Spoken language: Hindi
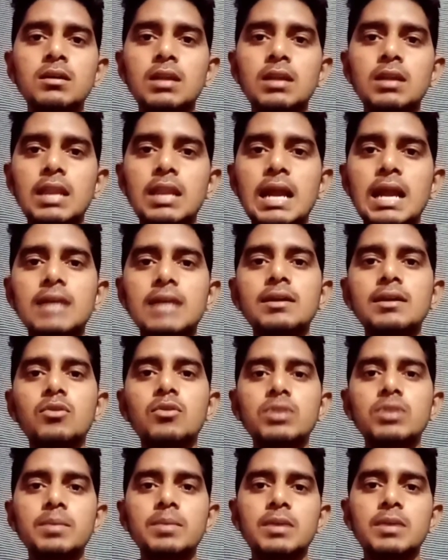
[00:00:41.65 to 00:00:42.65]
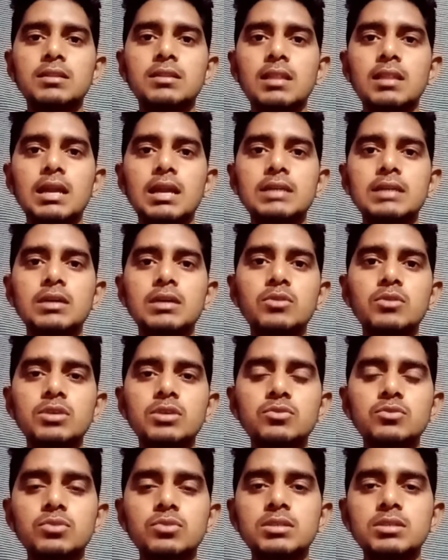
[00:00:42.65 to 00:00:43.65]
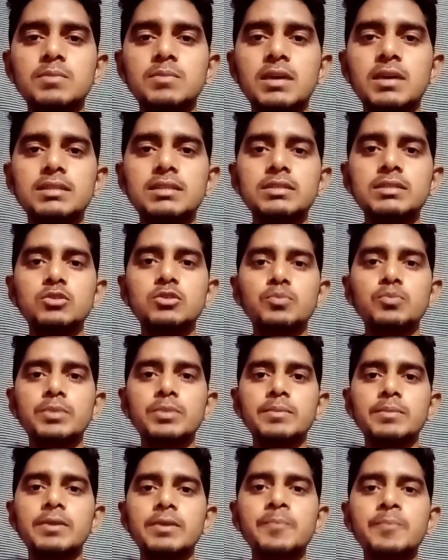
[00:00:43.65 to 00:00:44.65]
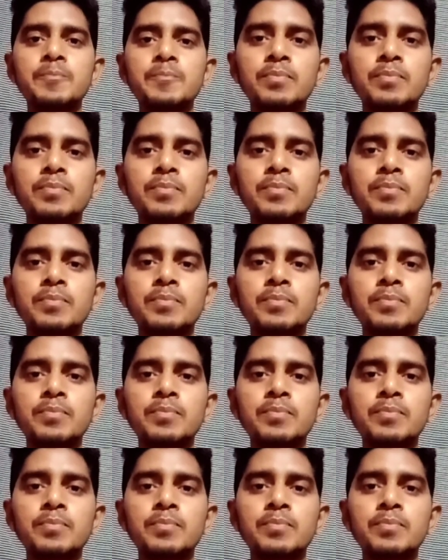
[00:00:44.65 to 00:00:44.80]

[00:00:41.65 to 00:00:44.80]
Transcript: लॉकडाउन के बाद लॉकडाउन के तुरंत बाद ही यूपी में